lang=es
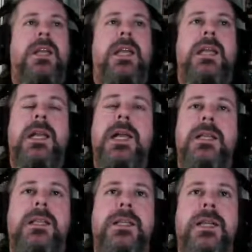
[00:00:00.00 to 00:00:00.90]
el
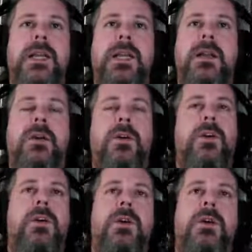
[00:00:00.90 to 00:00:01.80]
arte, el
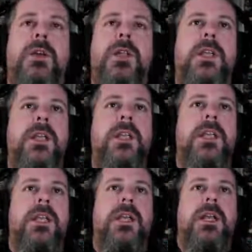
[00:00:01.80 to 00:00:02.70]
color
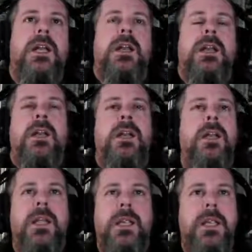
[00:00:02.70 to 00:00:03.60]
y, el,
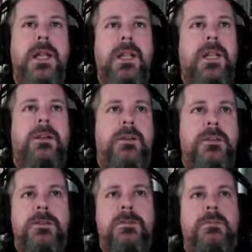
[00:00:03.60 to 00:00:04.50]
y el
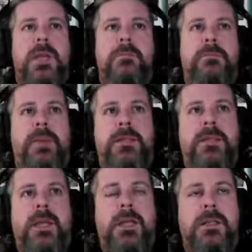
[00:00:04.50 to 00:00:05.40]
guión
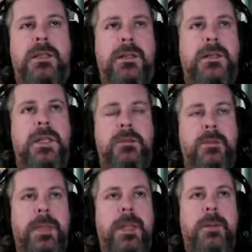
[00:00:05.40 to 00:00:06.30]
empastan
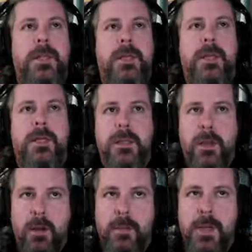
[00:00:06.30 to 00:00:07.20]
estupendamente en este
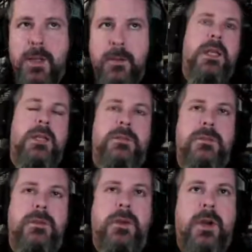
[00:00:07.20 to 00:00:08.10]
cómic. Es
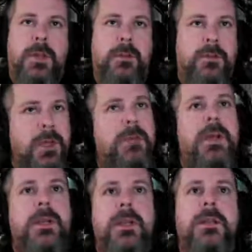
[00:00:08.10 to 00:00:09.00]
un cómic muy
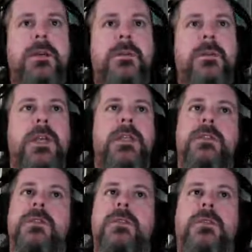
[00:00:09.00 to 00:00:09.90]
divertido, como ya he
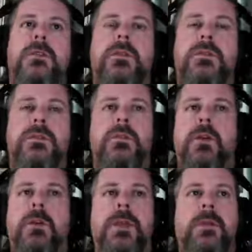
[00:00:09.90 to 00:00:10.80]
dicho, es un
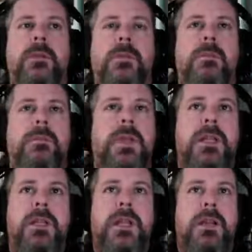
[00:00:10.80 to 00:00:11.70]
cómic que
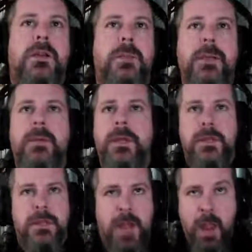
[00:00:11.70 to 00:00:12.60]
te lo
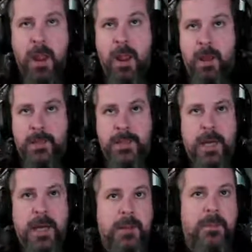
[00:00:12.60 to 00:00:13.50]
bebes, se
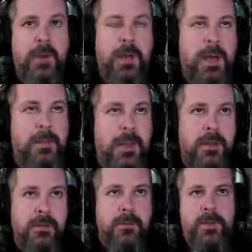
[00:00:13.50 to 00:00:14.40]
lee muy
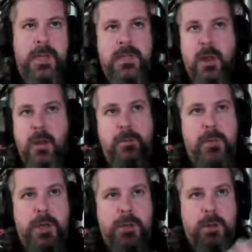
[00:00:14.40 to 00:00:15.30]
rápido, está
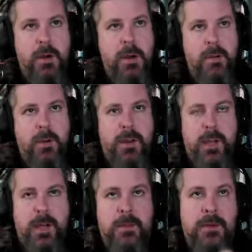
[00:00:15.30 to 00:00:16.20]
compuesto, como
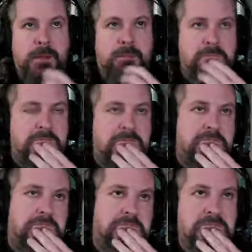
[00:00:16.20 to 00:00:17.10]
dijéramos,
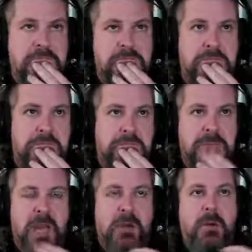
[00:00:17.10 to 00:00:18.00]
mm, mm,
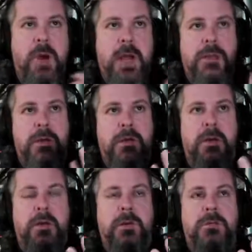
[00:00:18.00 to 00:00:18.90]
de
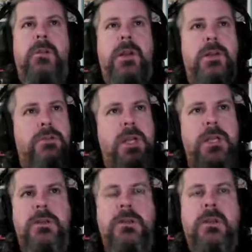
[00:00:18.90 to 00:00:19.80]
cuatro... Pero es una
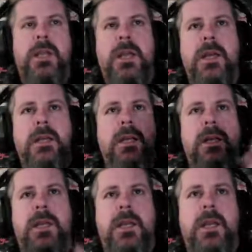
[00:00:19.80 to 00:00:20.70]
historia
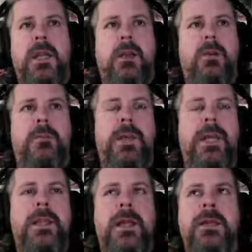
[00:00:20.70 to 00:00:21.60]
eh,
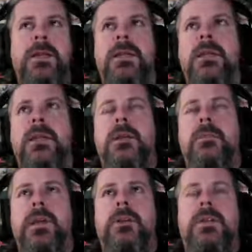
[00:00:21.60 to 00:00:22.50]
completa
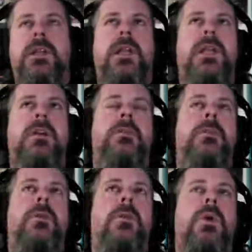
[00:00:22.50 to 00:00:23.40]
pero tiene
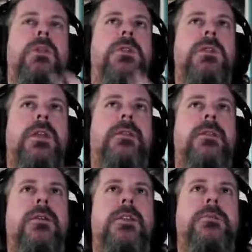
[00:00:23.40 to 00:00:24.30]
como cuatro
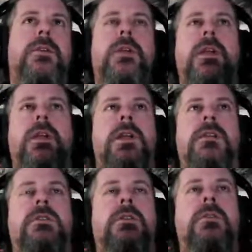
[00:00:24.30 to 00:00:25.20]
estaciones, porque
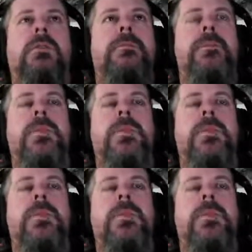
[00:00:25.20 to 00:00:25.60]
son